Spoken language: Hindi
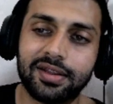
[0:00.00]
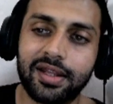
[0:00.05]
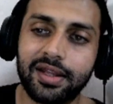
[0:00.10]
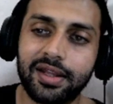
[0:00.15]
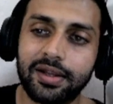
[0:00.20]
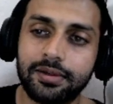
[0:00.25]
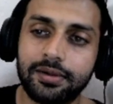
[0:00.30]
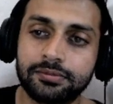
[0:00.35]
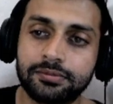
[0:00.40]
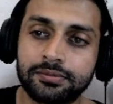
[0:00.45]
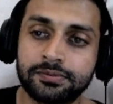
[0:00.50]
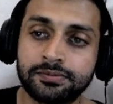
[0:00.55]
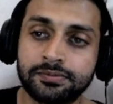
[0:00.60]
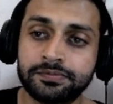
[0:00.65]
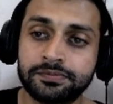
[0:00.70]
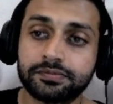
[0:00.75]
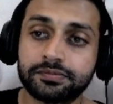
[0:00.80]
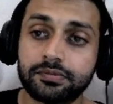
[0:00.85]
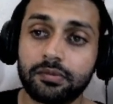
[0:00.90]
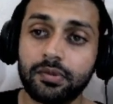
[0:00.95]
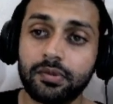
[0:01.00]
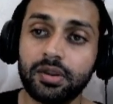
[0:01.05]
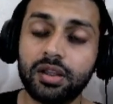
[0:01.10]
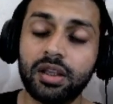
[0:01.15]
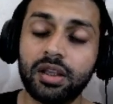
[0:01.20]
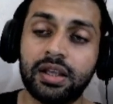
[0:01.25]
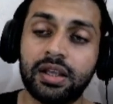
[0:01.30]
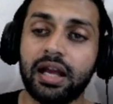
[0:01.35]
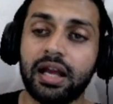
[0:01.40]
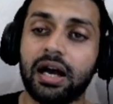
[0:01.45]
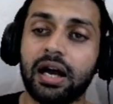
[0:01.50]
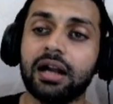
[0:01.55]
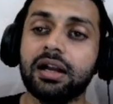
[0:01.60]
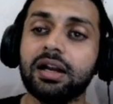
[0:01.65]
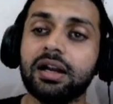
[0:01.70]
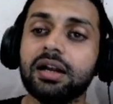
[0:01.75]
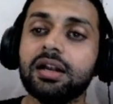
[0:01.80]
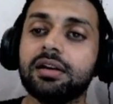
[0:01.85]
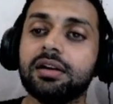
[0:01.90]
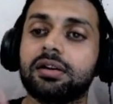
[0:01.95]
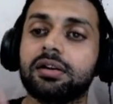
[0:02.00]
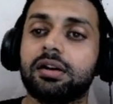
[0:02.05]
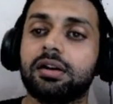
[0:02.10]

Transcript: है कि अगर